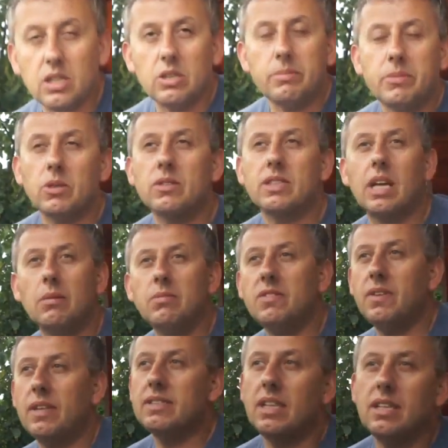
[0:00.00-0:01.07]
gołębie od Gawy
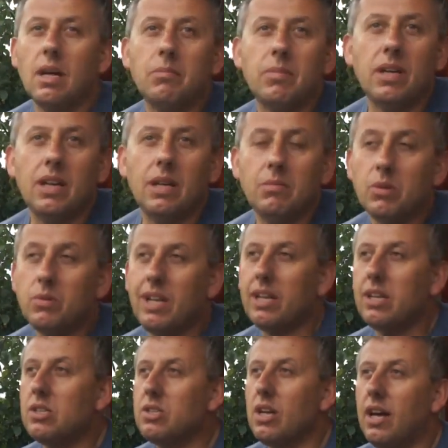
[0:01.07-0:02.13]
van Był
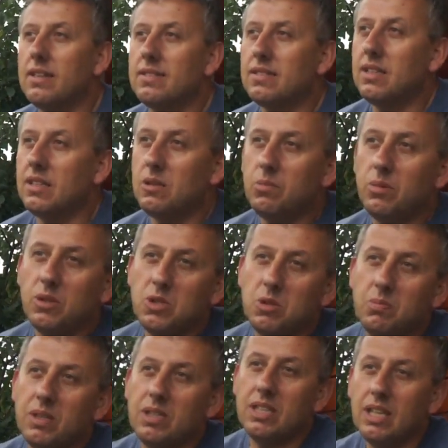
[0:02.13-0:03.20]
taki czas, kiedy
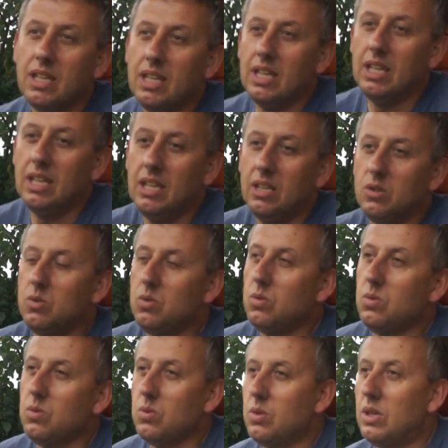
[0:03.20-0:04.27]
byliśmy
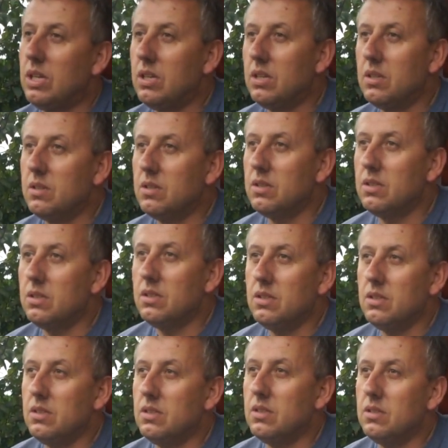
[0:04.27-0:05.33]
u e,
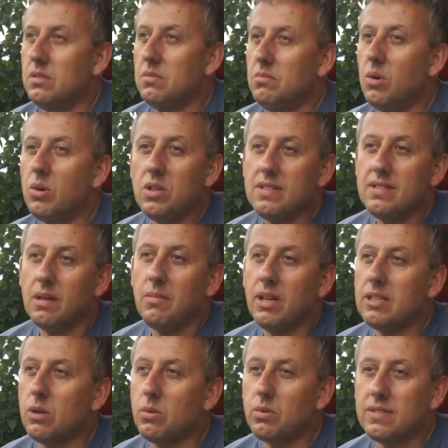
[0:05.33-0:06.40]
Morisa
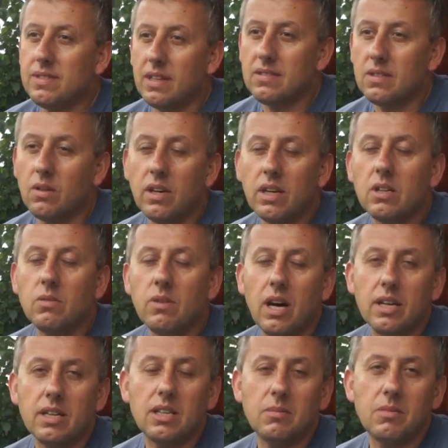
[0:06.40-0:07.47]
Mateusa z kolegą
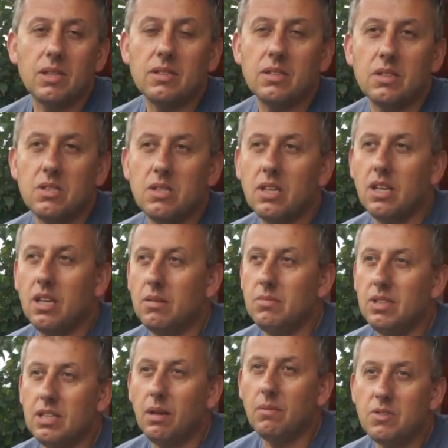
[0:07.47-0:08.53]
Arkiem Jędrysikiem
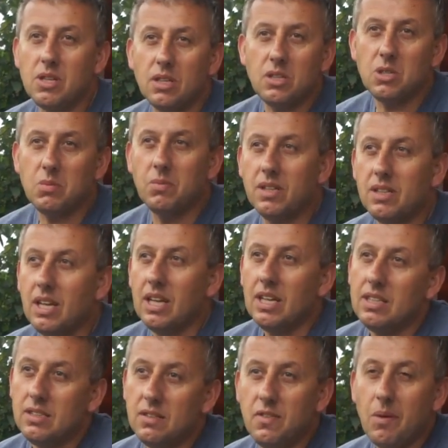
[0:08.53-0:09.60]
i tam wzięliśmy
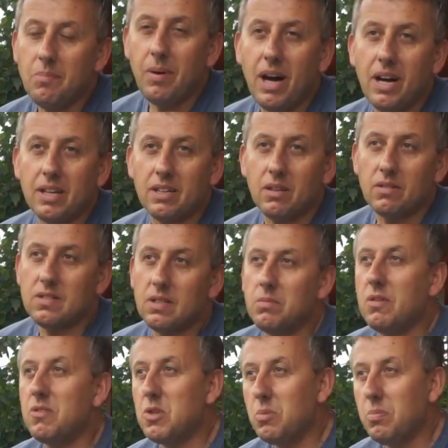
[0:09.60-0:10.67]
dwie pary. On
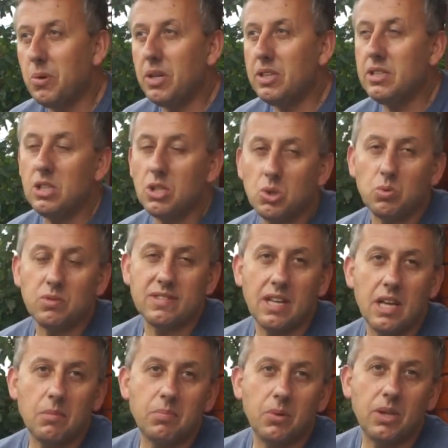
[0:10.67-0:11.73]
sobie wziął po jednej sztuce,
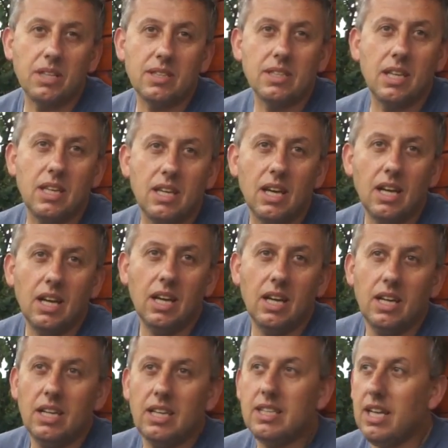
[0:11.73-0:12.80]
ja po jednej.
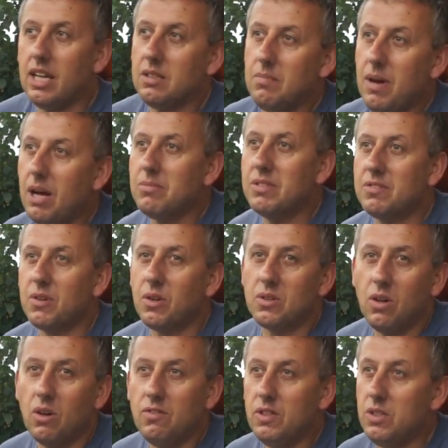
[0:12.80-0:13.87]
I tak mamy w
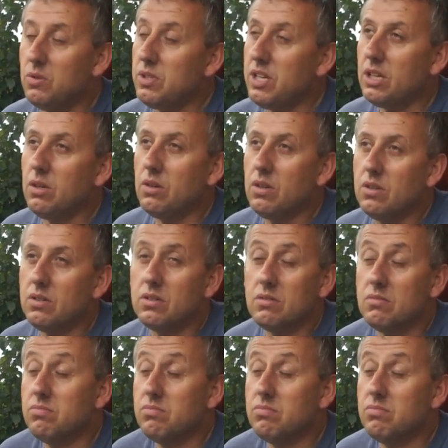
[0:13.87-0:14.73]
hodowli. U niego